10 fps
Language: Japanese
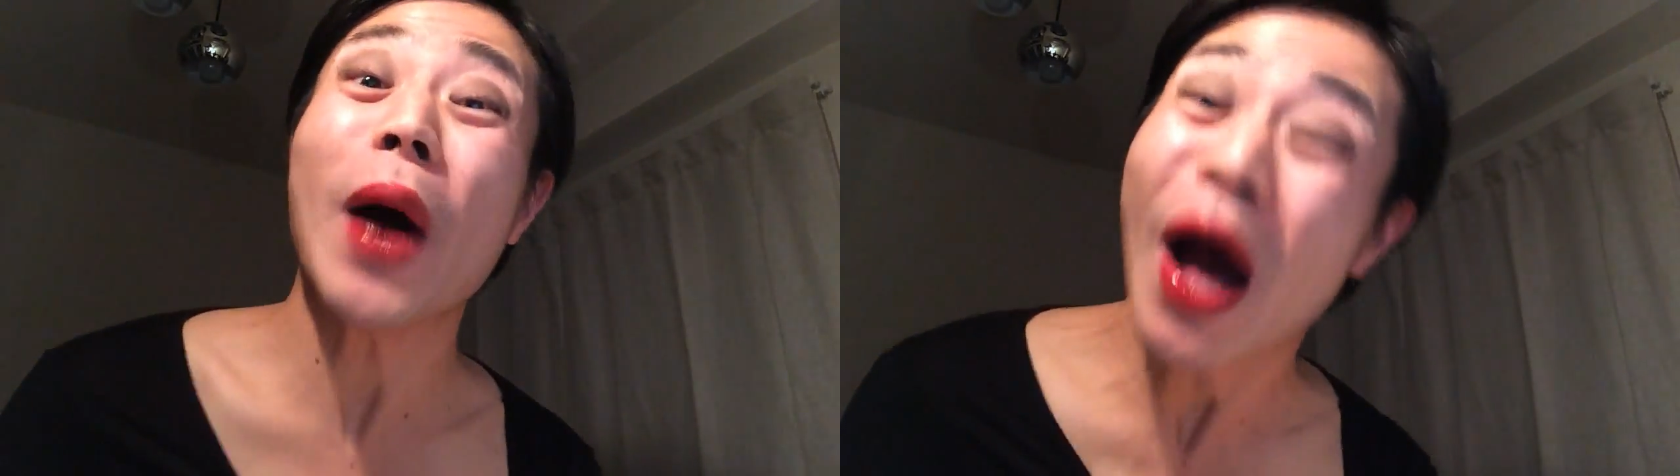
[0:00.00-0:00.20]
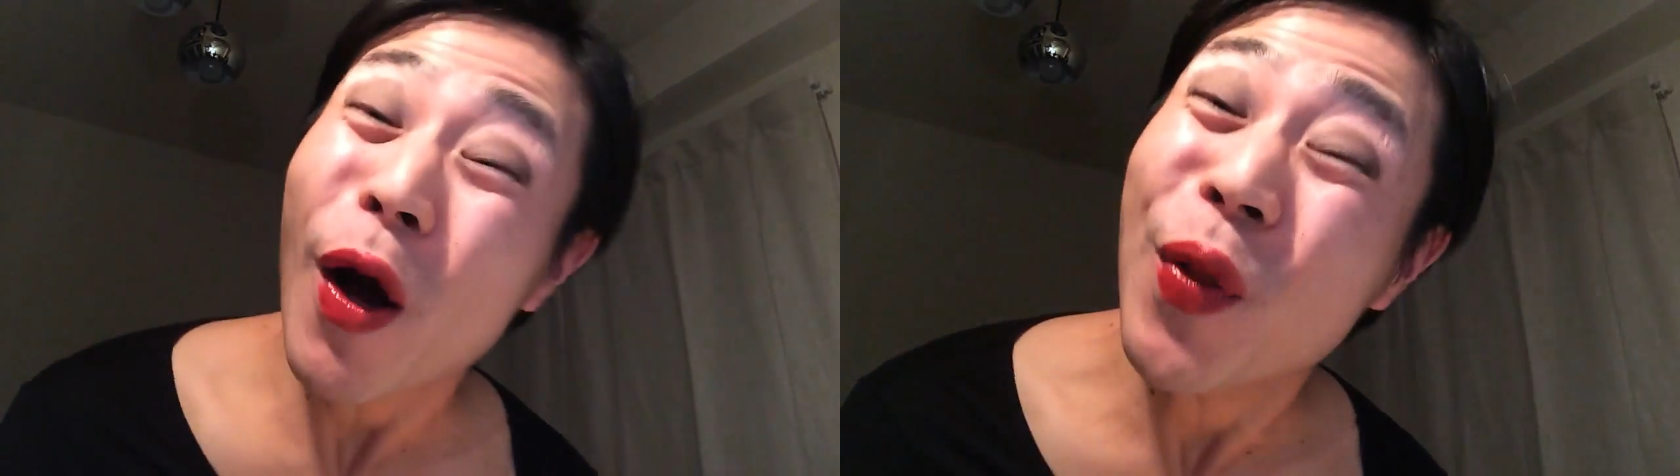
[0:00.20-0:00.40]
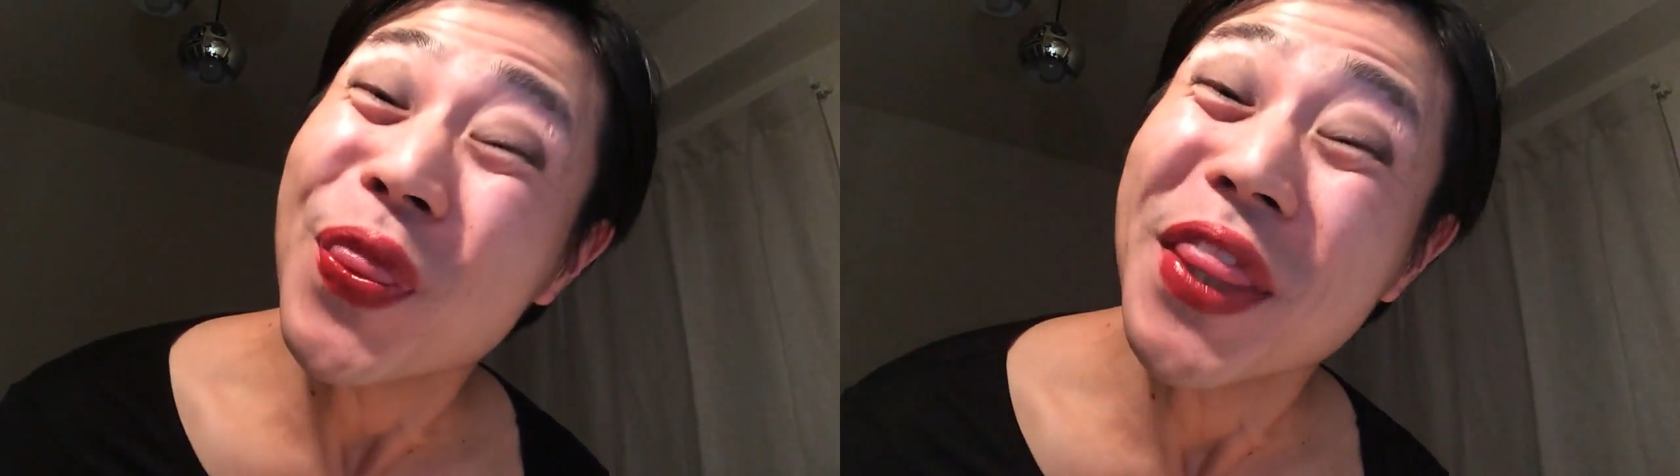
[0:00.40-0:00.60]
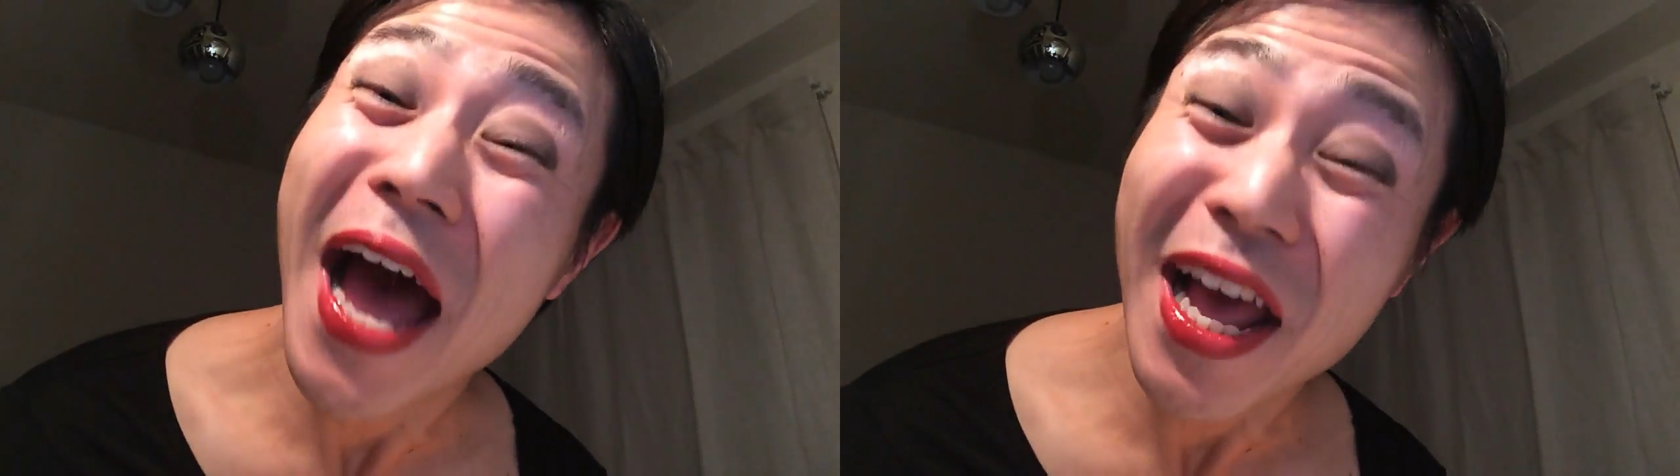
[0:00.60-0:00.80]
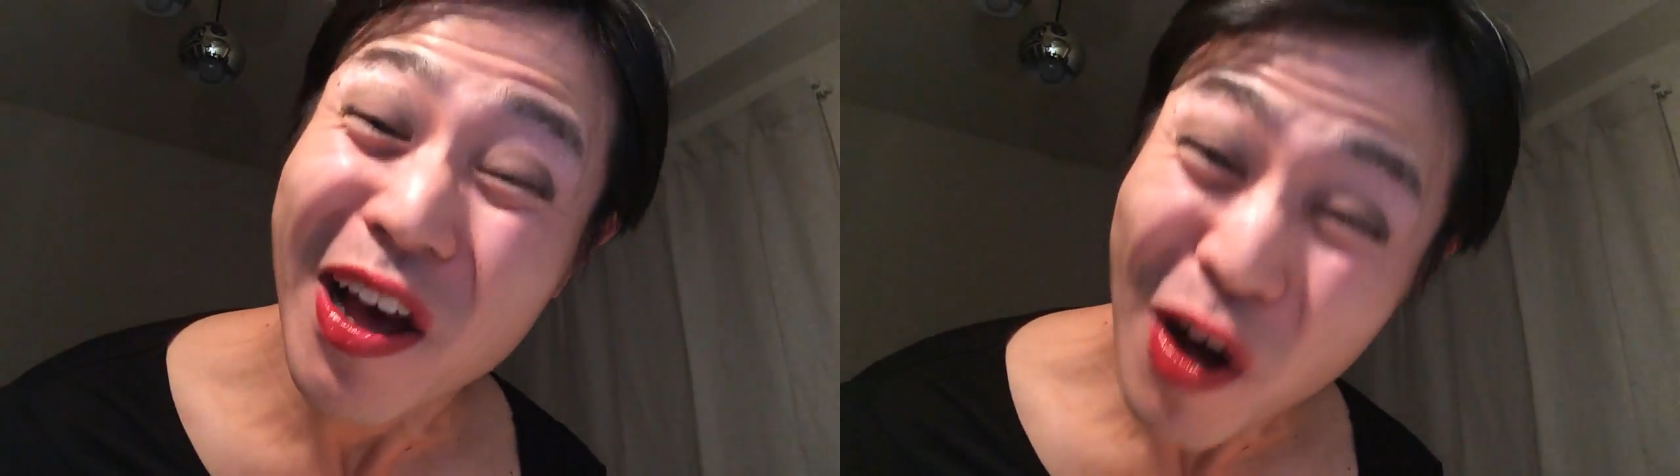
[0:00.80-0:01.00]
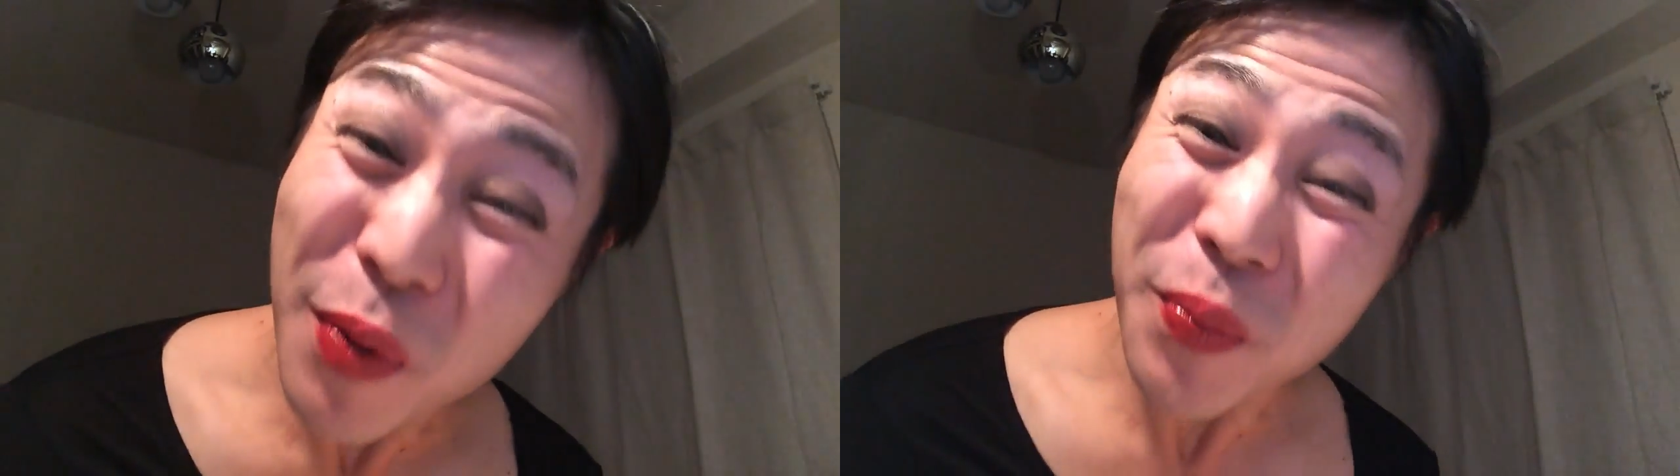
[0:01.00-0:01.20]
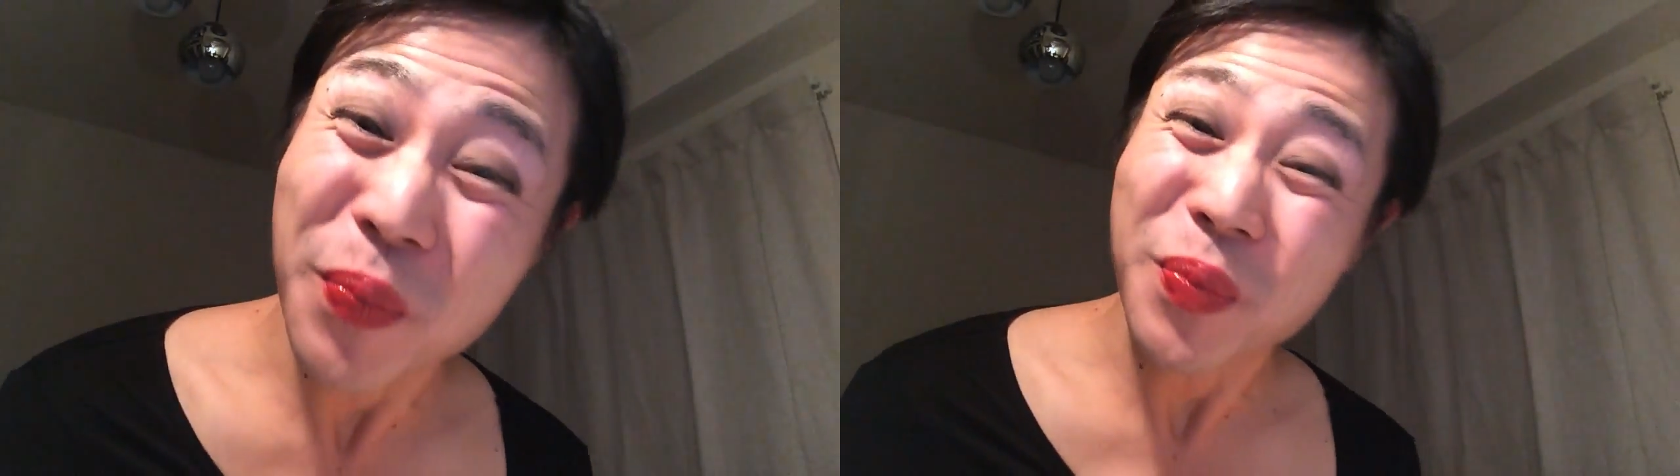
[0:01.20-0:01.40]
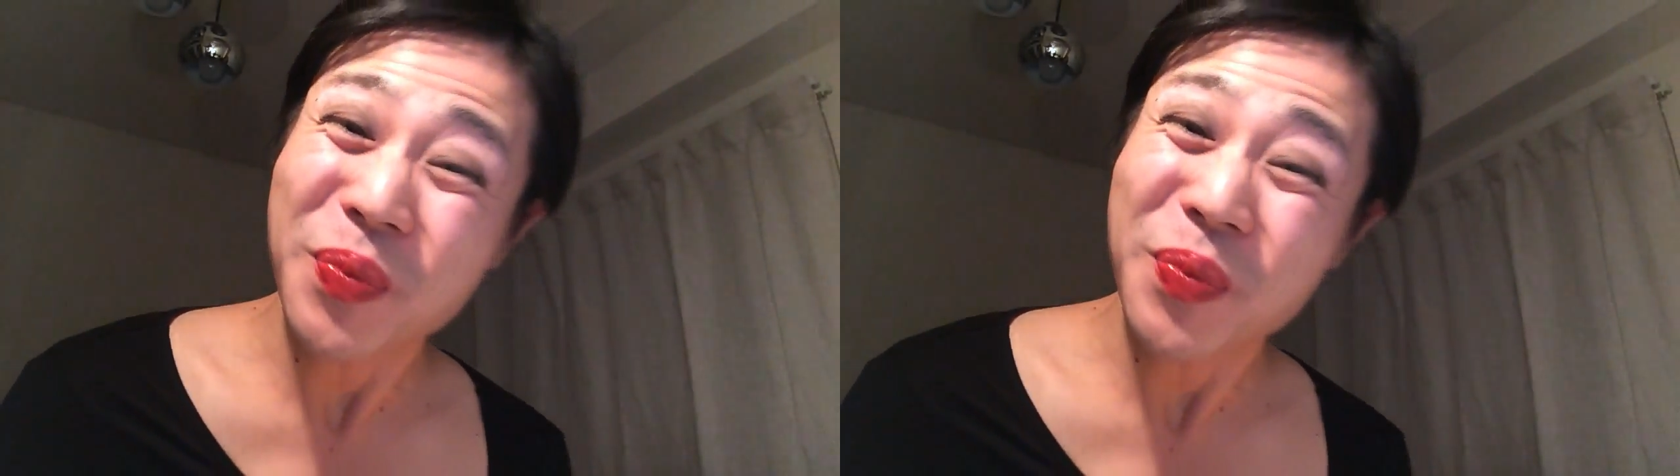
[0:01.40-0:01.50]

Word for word: は女よ